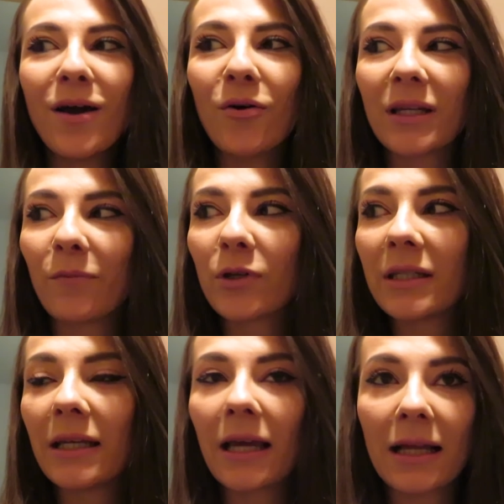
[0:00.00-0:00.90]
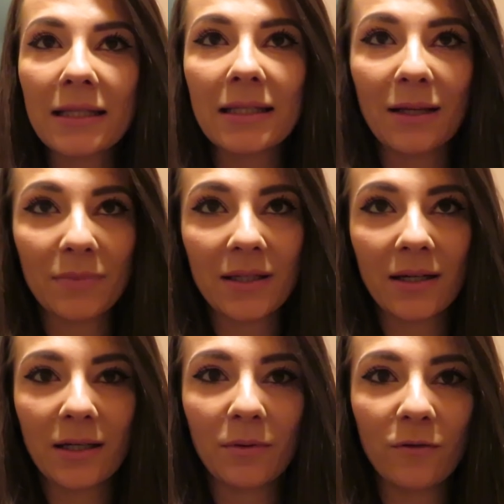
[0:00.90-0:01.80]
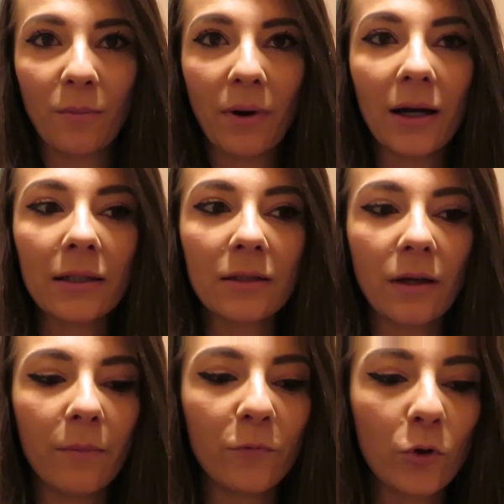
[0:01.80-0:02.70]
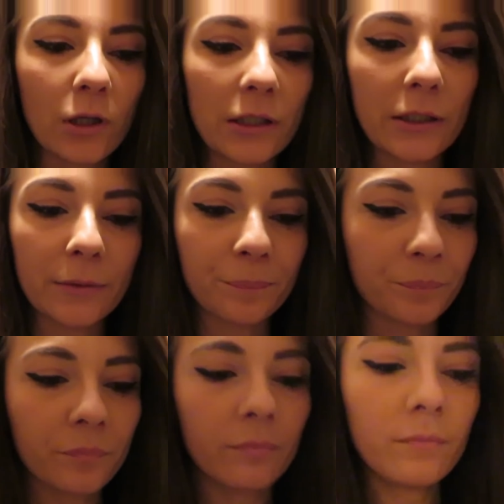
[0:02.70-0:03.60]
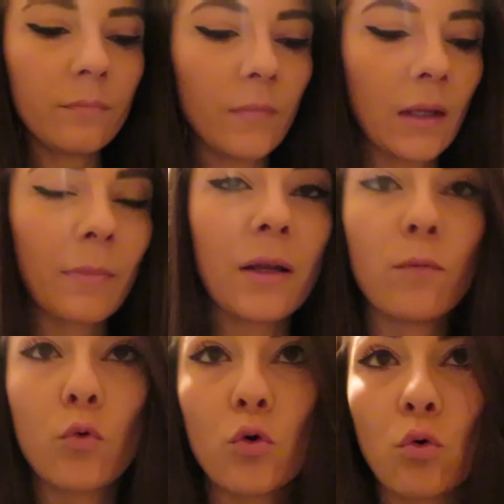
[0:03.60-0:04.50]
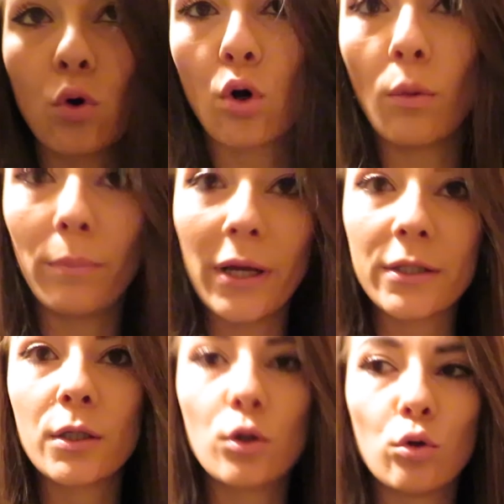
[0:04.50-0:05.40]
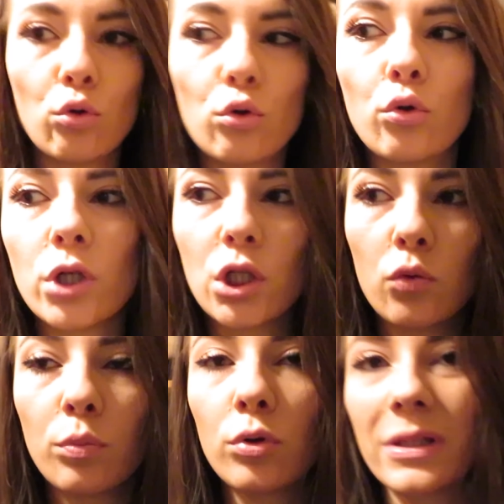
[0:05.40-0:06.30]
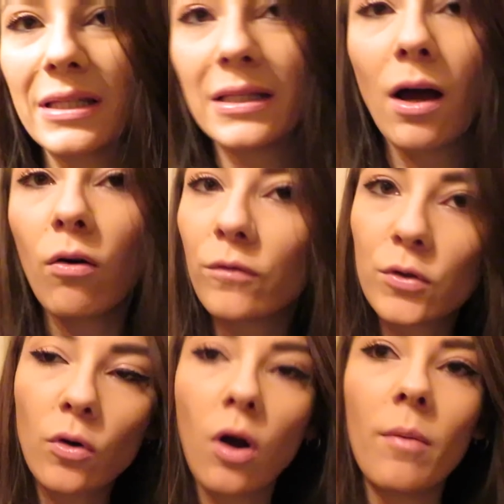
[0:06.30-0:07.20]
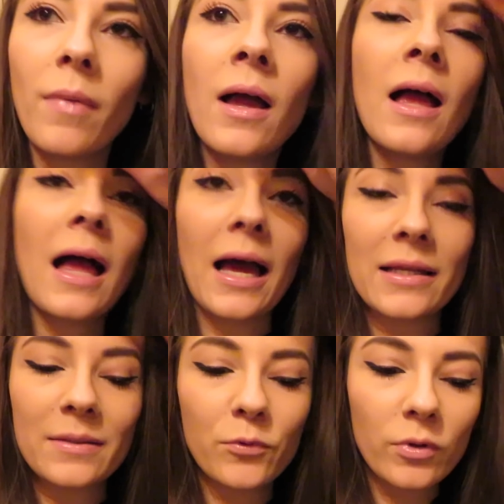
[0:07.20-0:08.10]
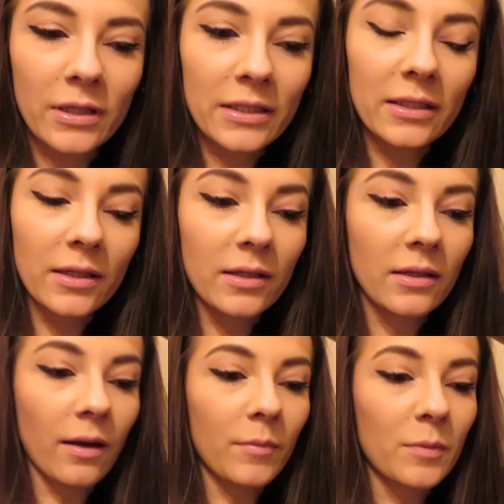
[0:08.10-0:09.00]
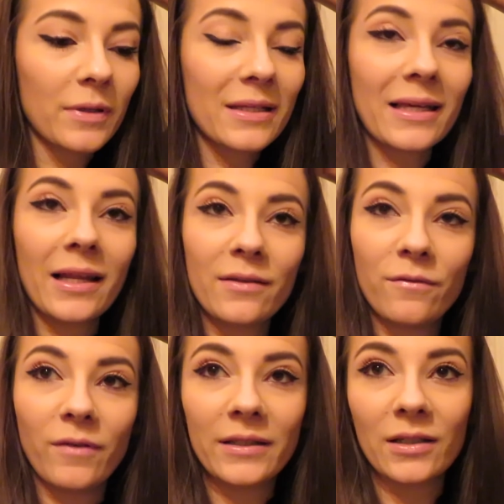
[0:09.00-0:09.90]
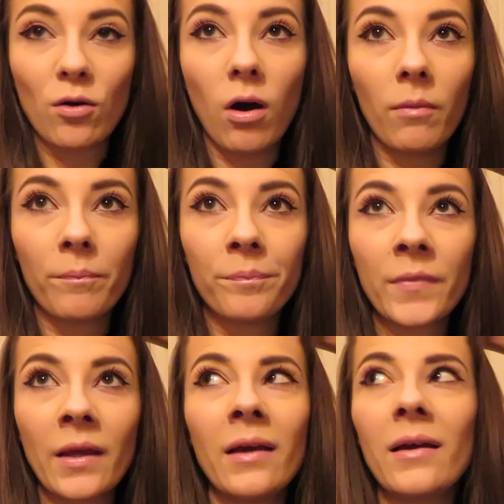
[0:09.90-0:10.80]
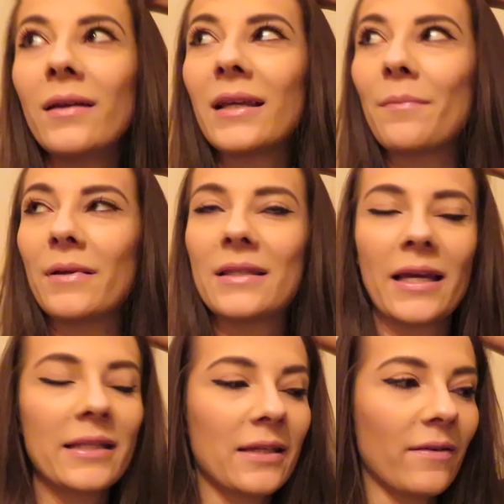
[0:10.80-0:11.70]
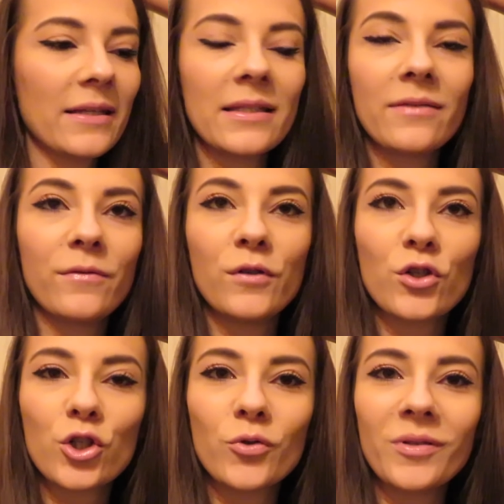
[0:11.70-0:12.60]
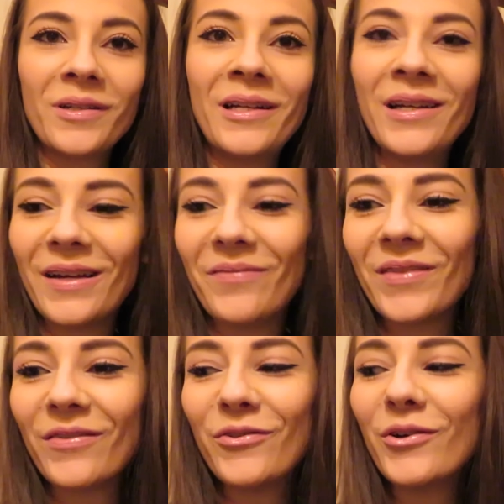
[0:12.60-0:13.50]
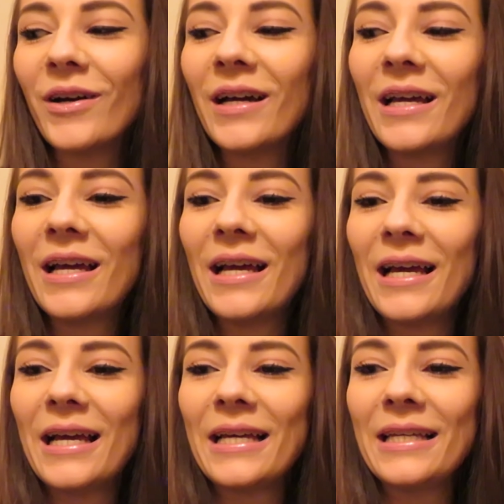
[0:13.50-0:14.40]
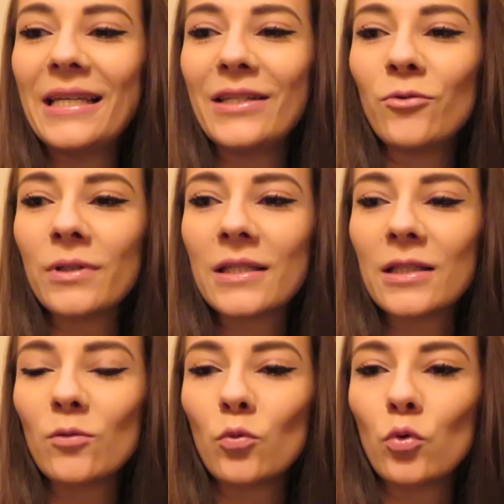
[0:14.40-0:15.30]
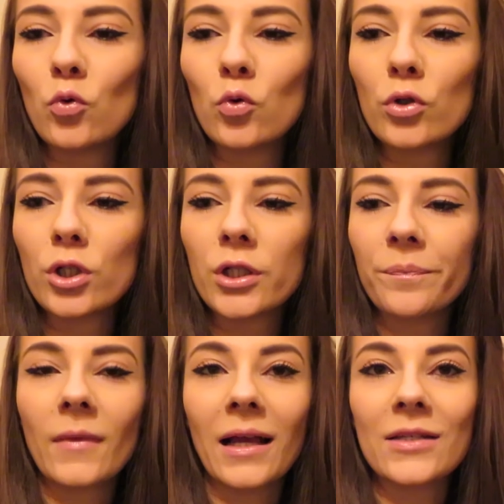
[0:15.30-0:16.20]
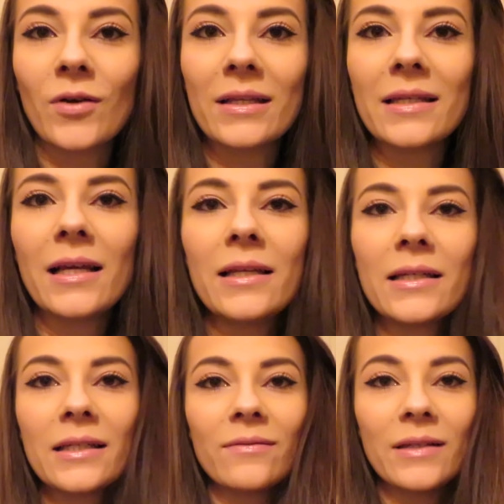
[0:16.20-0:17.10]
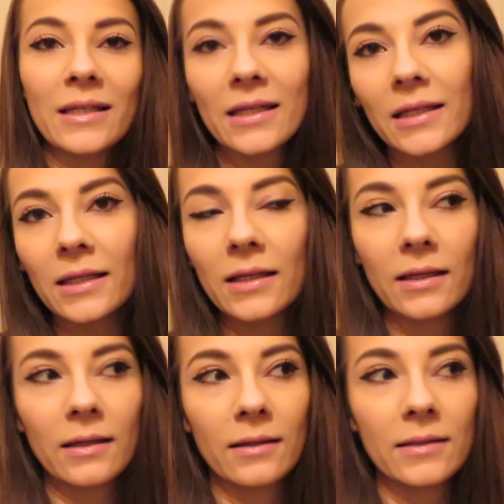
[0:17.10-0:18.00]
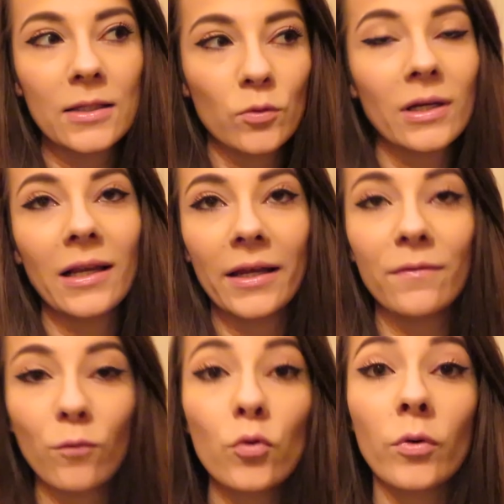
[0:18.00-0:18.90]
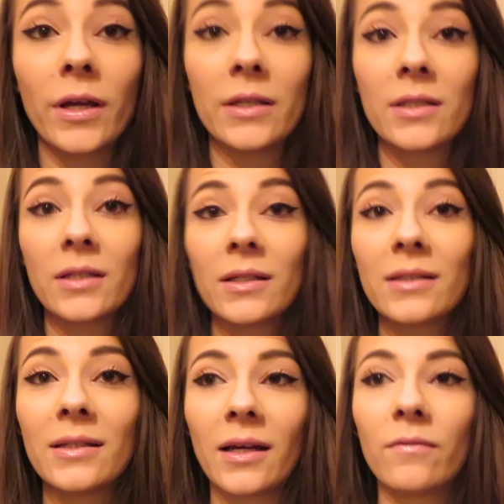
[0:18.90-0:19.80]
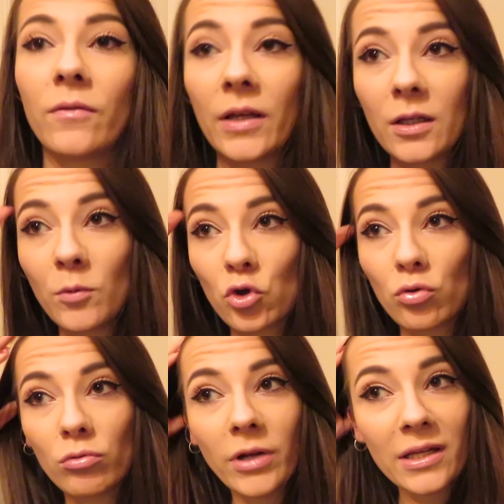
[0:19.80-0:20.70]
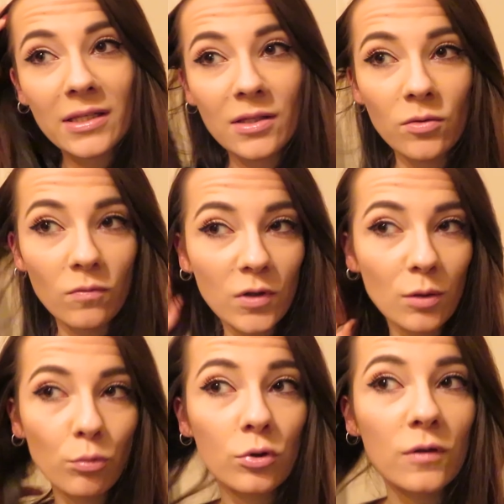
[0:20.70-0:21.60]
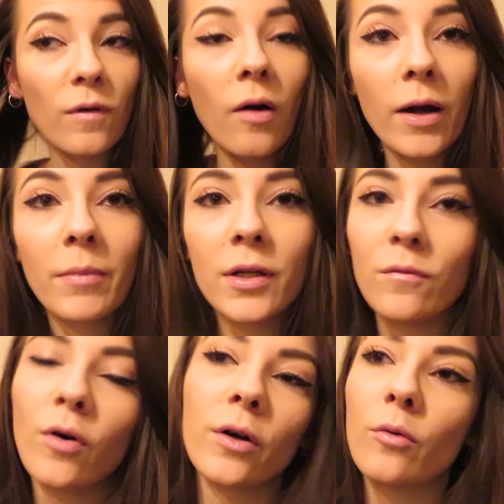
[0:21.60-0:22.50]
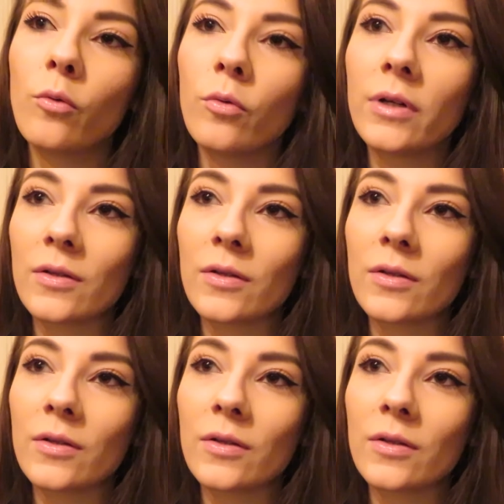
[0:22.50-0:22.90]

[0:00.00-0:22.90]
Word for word: Und ich habe wirklich den ganzen Samstag damit verbracht, ähm, wirklich meine Wohnung komplett durchzuputzen, aufzuräumen, alles Mögliche. Ähm, ich bin jetzt relativ weit gekommen. Ich habe jetzt echt, ich weiß nicht, wie viele Stunden ähm, dafür genutzt. Und also ganz ehrlich, wenn ich nicht so eine kleine Wohnung hätte, dann hätte ich mir schon längst irgendwie eine Putzfrau einmal die Woche geholt.